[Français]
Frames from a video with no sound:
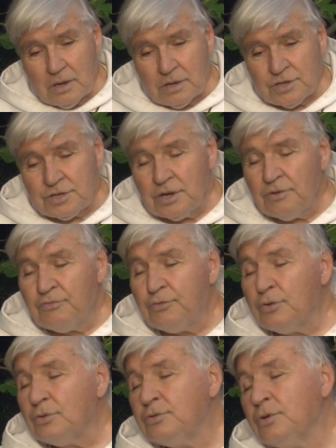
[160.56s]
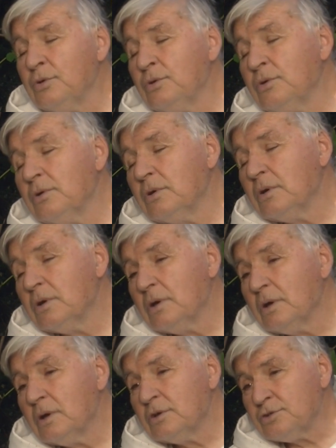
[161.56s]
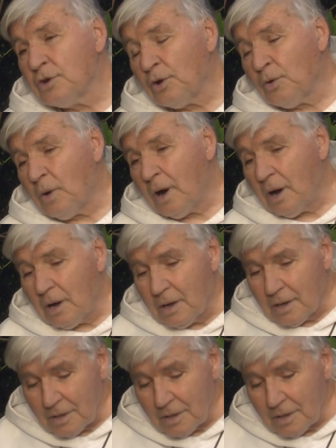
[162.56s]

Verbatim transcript: j'ai vu Dieu, je crois,